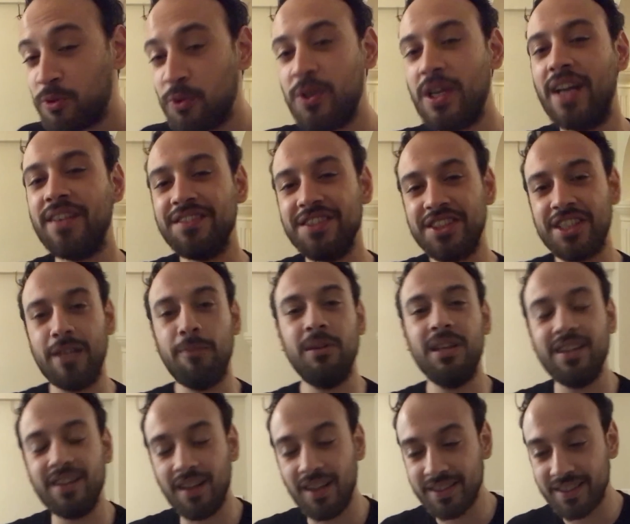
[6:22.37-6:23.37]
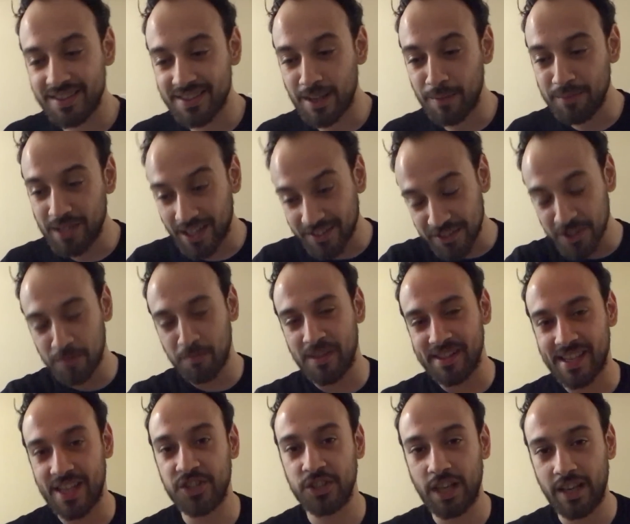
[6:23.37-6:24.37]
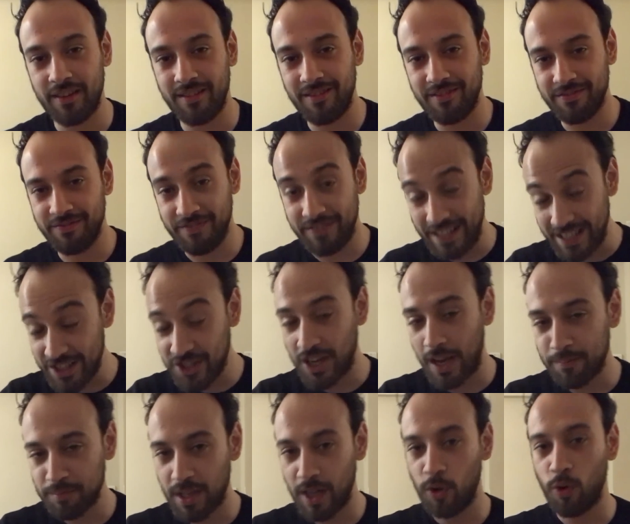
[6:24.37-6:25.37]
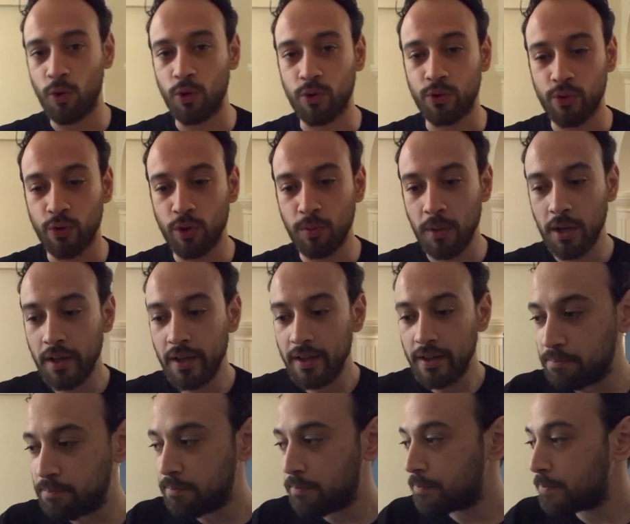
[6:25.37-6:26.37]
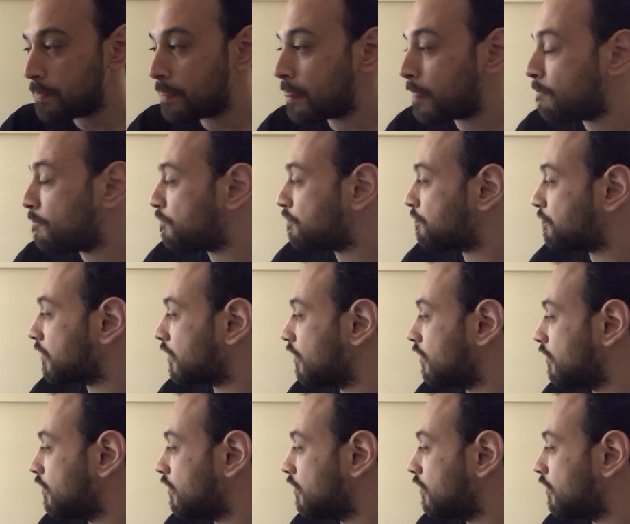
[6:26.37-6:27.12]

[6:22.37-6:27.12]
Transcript: Çünkü yanlış kelimelerle anlatırsam yanlış mesajlar vereceğimden korkuyorum. Ya hiçbir şey